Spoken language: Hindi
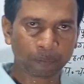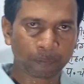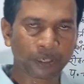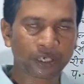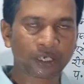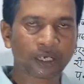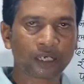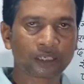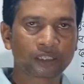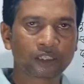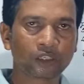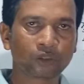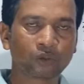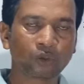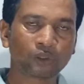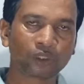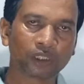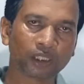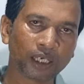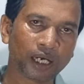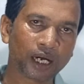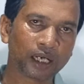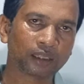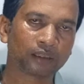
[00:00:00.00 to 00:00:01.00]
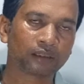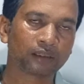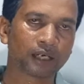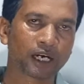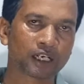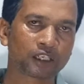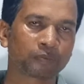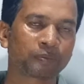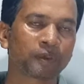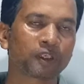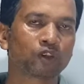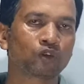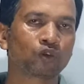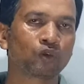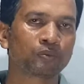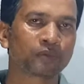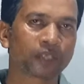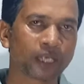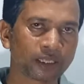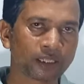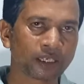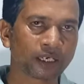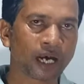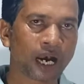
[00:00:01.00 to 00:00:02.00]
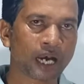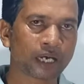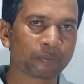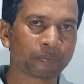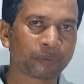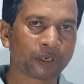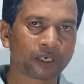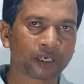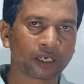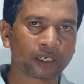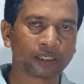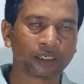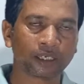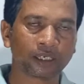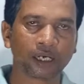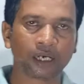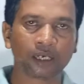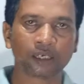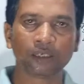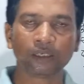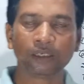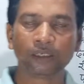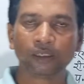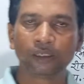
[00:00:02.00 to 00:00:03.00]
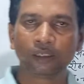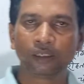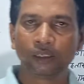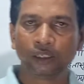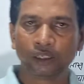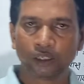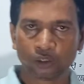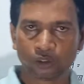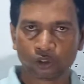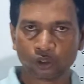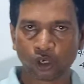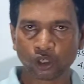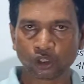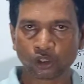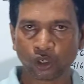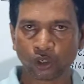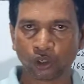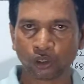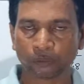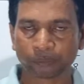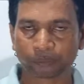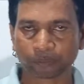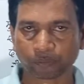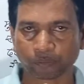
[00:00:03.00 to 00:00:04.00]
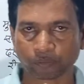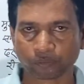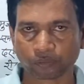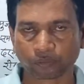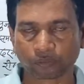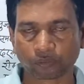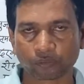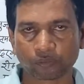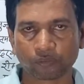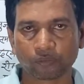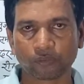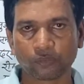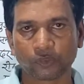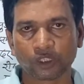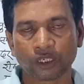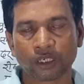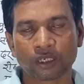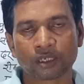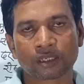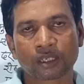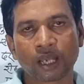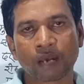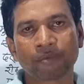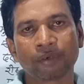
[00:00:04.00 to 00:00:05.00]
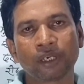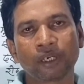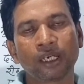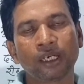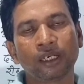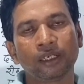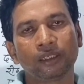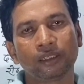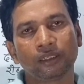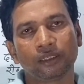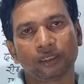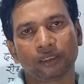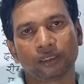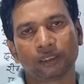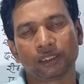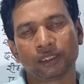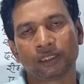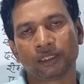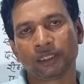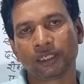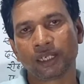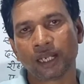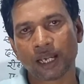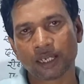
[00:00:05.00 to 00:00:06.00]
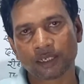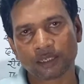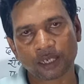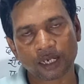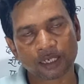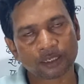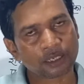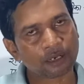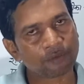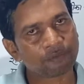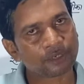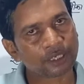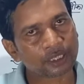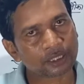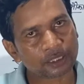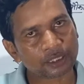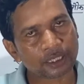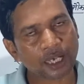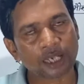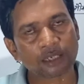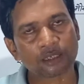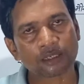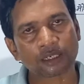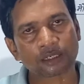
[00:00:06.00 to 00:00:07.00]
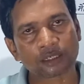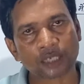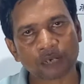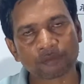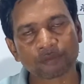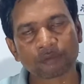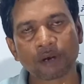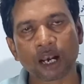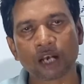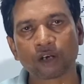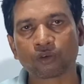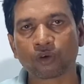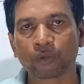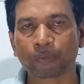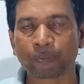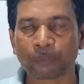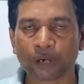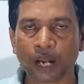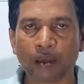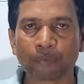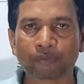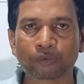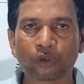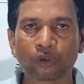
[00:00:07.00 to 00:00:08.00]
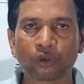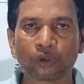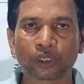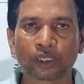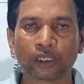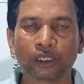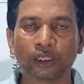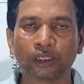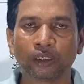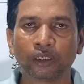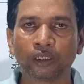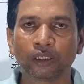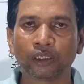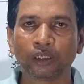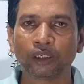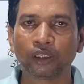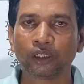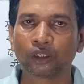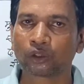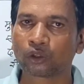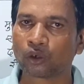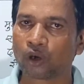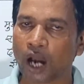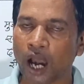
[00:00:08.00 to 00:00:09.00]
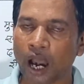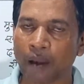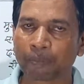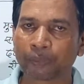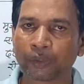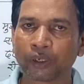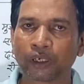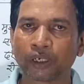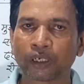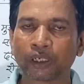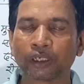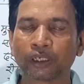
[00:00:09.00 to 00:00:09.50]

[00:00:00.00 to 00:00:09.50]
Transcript: परिलक्षित होती है स्पष्ट रूप से दिखाई पड़ रही है जो जो सभी ज़िले से जब रिक्तियाँ शिक्षा विभाग को प्राप्त होगी तो आप